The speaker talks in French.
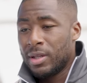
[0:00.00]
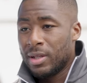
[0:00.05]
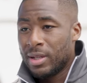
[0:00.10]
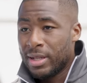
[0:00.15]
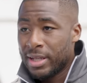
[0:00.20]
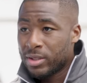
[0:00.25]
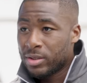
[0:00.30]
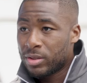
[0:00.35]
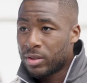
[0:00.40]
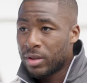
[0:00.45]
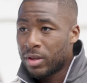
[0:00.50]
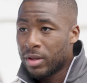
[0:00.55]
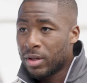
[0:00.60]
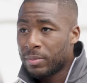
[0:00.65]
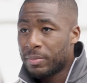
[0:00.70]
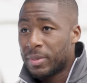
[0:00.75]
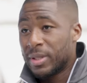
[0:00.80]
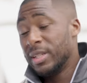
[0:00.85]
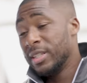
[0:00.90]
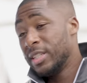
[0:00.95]
Leicester,
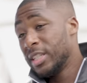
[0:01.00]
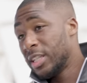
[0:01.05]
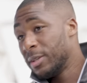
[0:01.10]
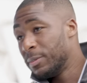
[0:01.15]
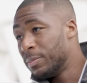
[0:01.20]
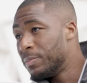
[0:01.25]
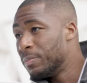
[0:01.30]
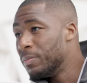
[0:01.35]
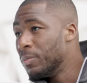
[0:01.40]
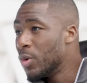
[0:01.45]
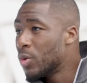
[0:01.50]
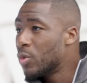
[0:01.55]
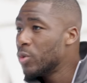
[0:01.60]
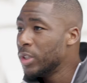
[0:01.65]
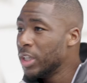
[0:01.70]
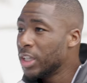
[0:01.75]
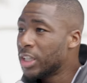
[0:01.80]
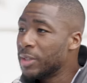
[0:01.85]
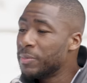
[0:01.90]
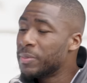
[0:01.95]
pas des équipes, beaucoup
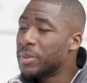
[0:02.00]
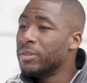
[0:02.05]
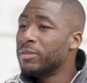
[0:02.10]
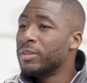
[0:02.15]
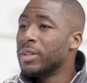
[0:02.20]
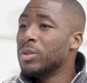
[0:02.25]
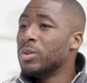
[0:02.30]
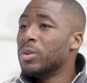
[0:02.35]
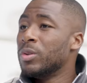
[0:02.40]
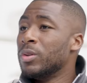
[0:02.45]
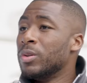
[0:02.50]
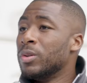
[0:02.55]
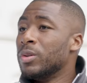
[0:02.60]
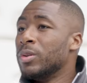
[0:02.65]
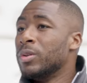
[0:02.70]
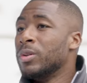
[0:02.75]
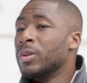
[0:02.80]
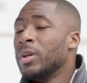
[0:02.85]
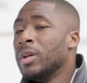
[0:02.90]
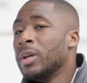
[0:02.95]
d'équipes qui viennent
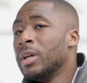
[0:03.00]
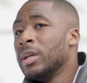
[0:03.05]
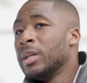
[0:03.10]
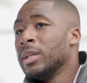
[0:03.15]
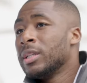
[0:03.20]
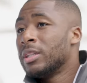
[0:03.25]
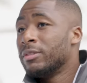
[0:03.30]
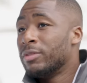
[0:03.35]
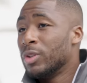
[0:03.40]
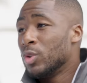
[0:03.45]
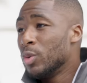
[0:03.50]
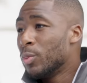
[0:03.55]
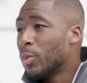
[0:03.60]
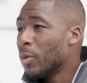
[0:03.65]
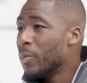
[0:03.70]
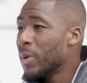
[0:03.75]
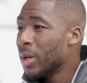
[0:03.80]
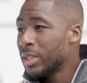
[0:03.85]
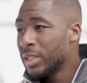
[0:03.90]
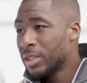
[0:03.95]
de, qui viennent de
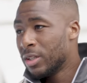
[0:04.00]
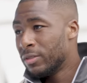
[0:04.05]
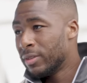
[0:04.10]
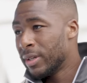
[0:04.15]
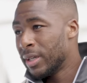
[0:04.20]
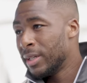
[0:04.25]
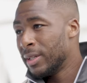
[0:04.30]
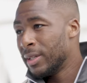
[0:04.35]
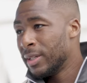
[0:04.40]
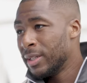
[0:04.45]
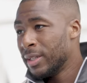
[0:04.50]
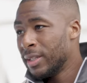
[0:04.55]
première ligue en vrai.